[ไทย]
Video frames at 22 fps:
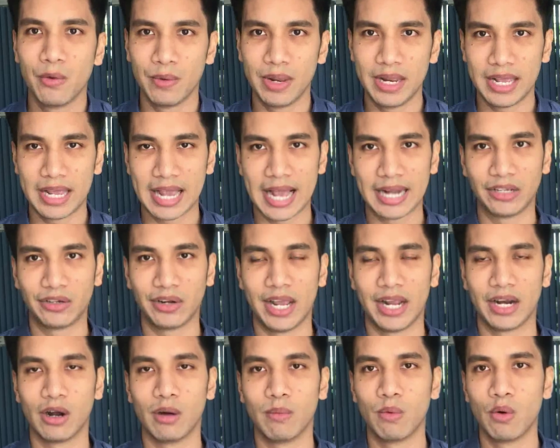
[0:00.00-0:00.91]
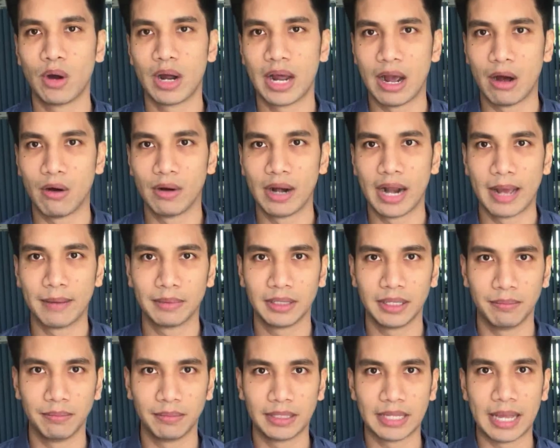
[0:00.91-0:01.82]
วิธีการเทรดของพวกเขานะครับ
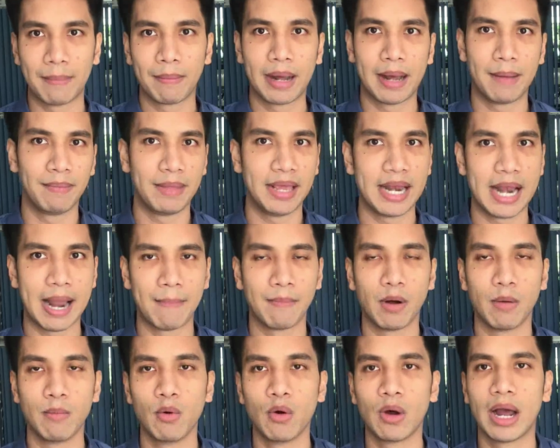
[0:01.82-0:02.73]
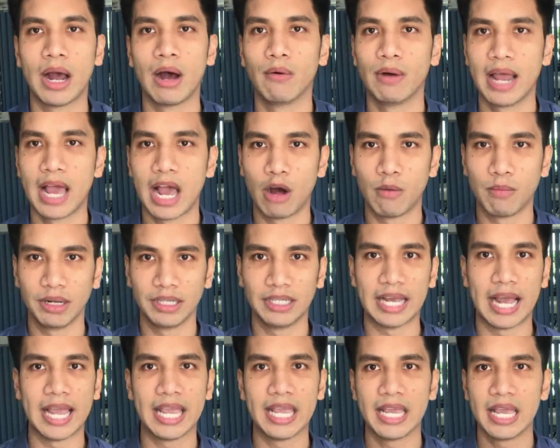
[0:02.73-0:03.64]
ซึมซับคำแนะนำของพวกเขาและเอามา
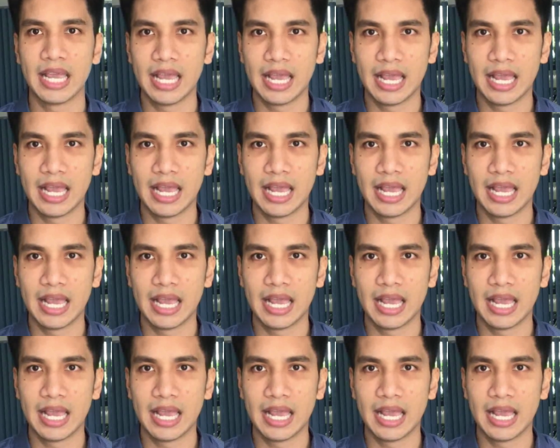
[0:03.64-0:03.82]
ใช้